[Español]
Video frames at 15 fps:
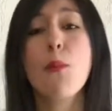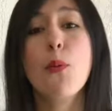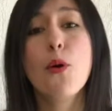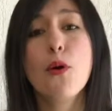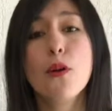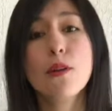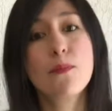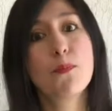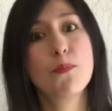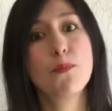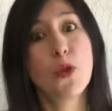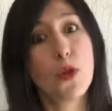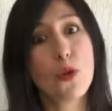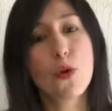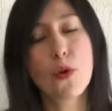por
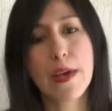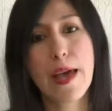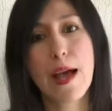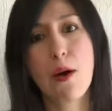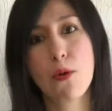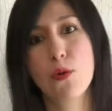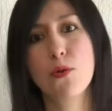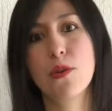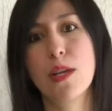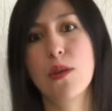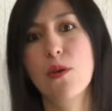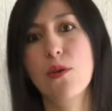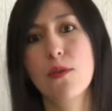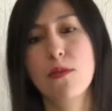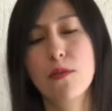todo lo que ha
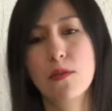ocurrido